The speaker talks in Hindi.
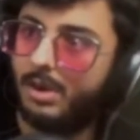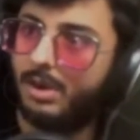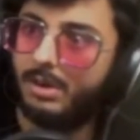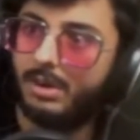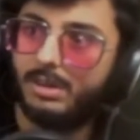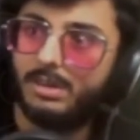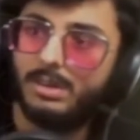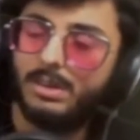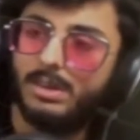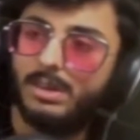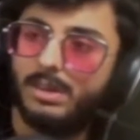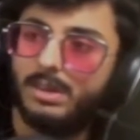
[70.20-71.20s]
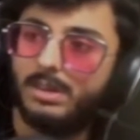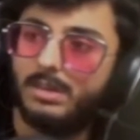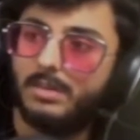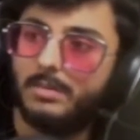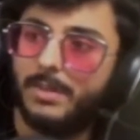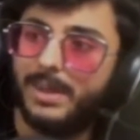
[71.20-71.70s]
और
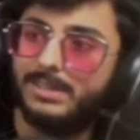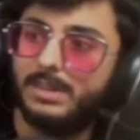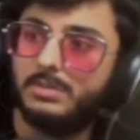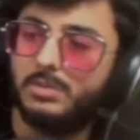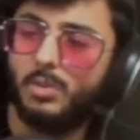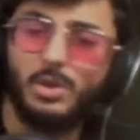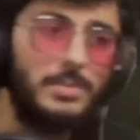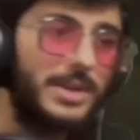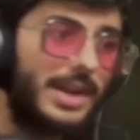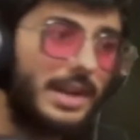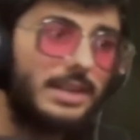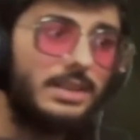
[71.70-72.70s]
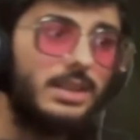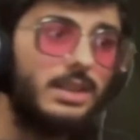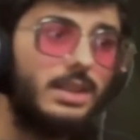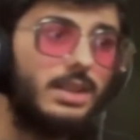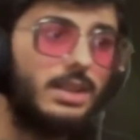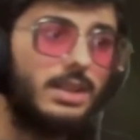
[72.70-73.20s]
मैंने इसका स्टोरी भी डाली
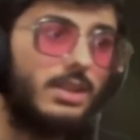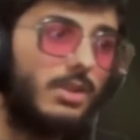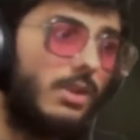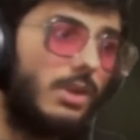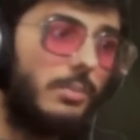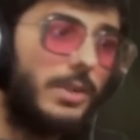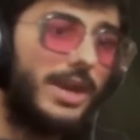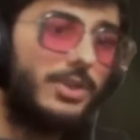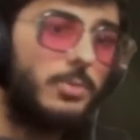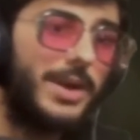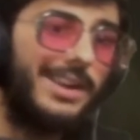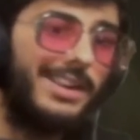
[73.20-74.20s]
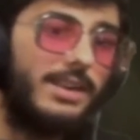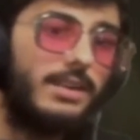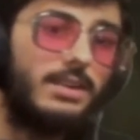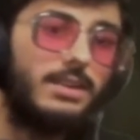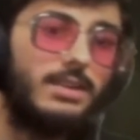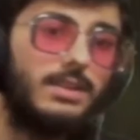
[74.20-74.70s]
थी और मैं दोबारा
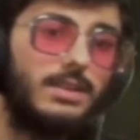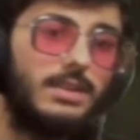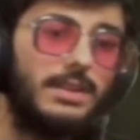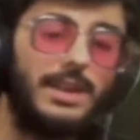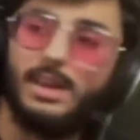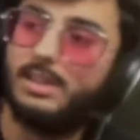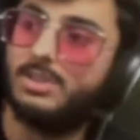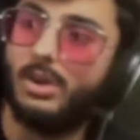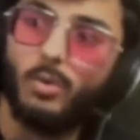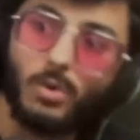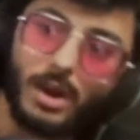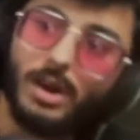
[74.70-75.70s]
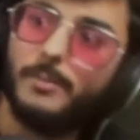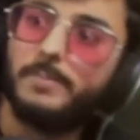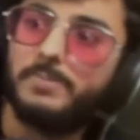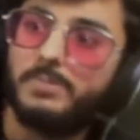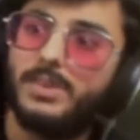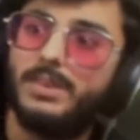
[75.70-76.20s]
कहना चाहूँगा
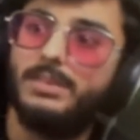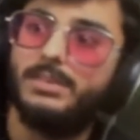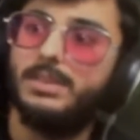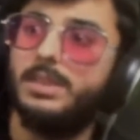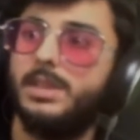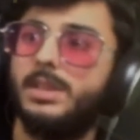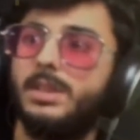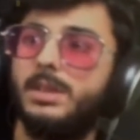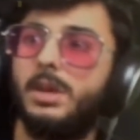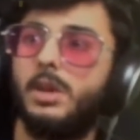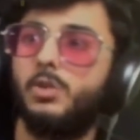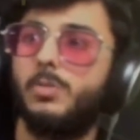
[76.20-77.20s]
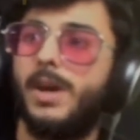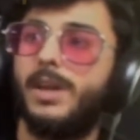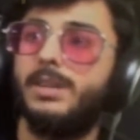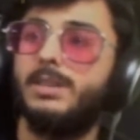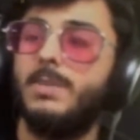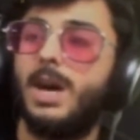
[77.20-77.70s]
कि अगर
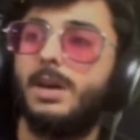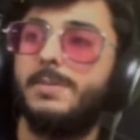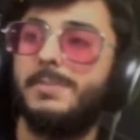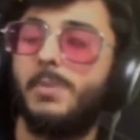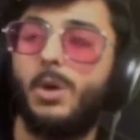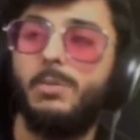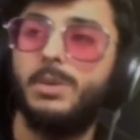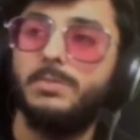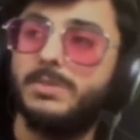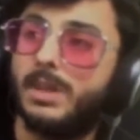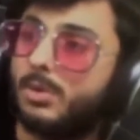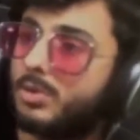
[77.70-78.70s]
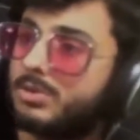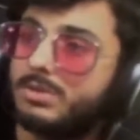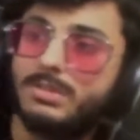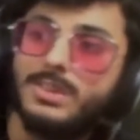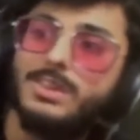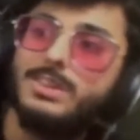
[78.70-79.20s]
तुम्हारे दिमाग में प्रॉब्लम्स है
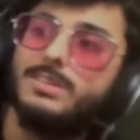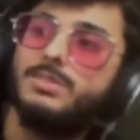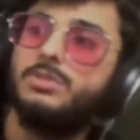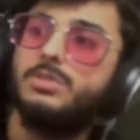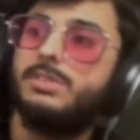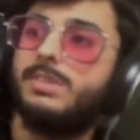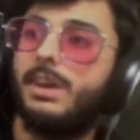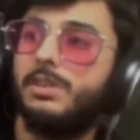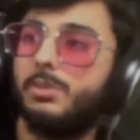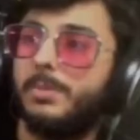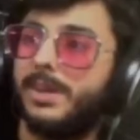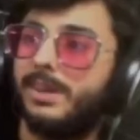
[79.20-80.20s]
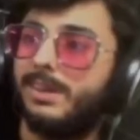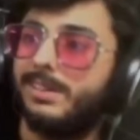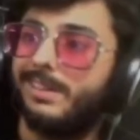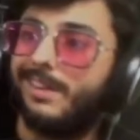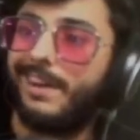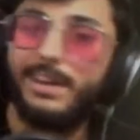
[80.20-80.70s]
कुछ जिसका
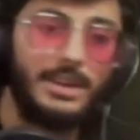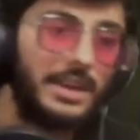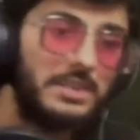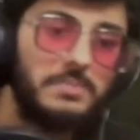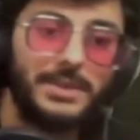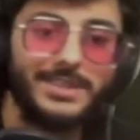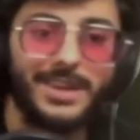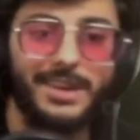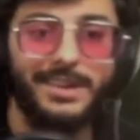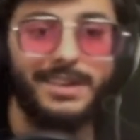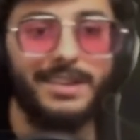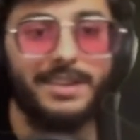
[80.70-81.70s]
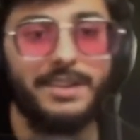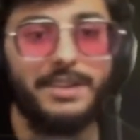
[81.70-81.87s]
तुम्हें हल नहीं पता है